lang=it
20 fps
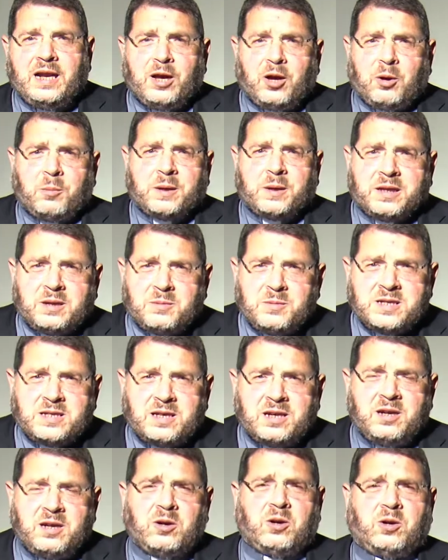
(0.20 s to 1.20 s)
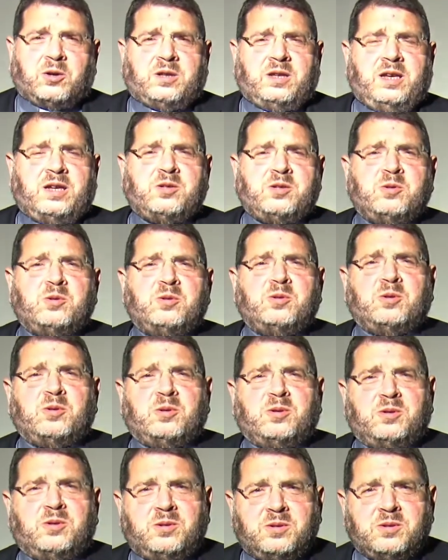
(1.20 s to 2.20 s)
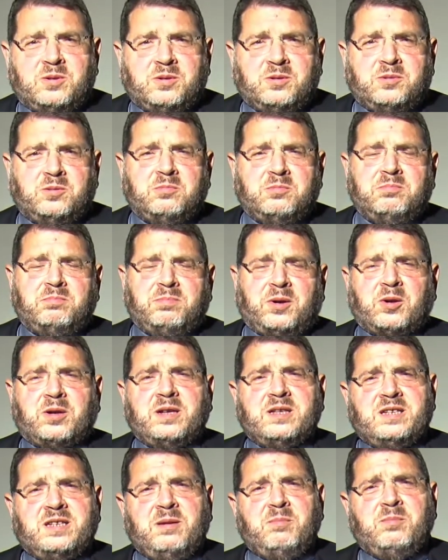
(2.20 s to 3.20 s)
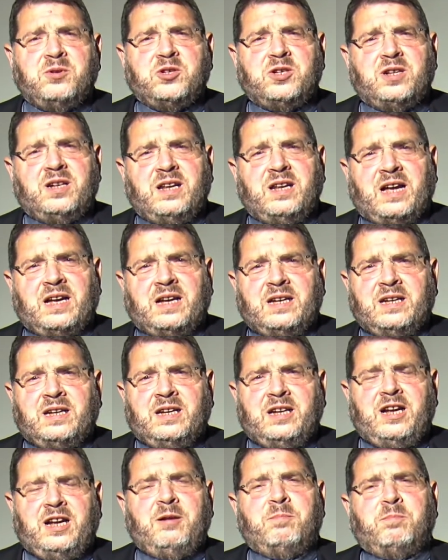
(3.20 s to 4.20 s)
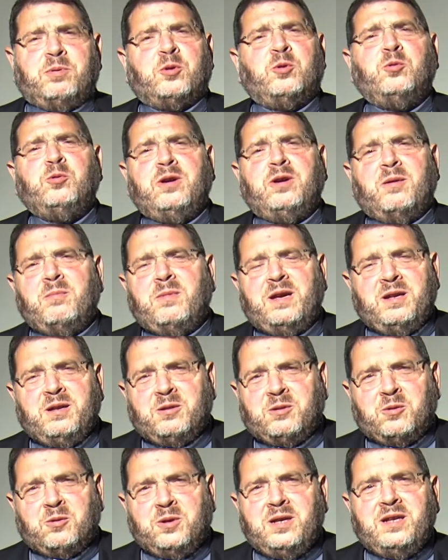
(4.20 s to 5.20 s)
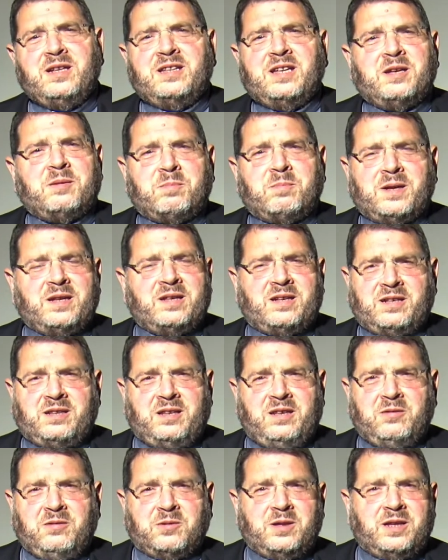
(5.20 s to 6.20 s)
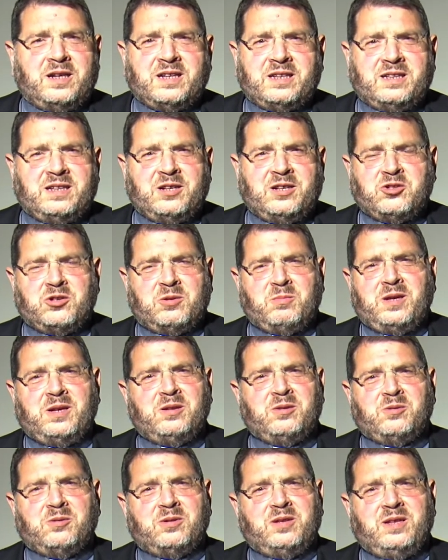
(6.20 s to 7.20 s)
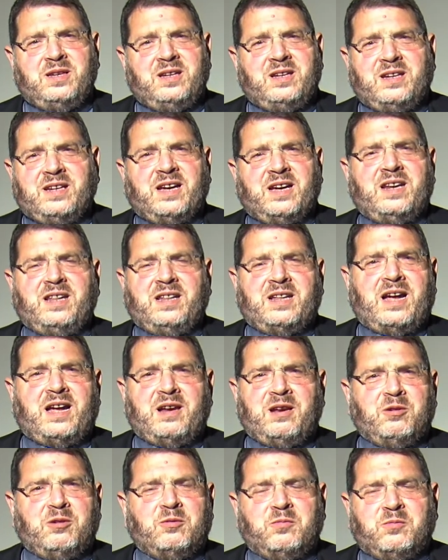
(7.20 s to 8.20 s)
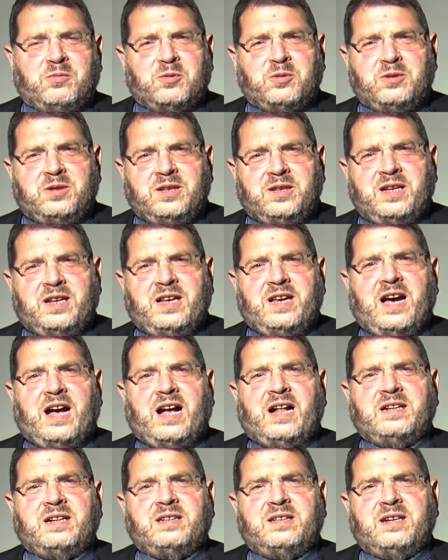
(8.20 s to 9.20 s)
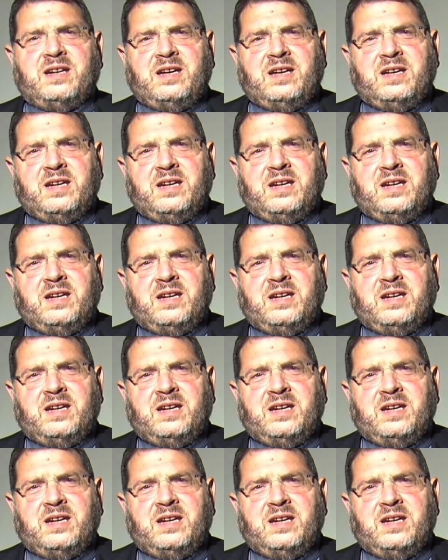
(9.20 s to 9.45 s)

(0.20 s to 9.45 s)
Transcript: opere di misericordia sono, eh, con parole semplici, la, il prolungamento interpretativo dell'atteggiamento di carità nei confronti degli altri,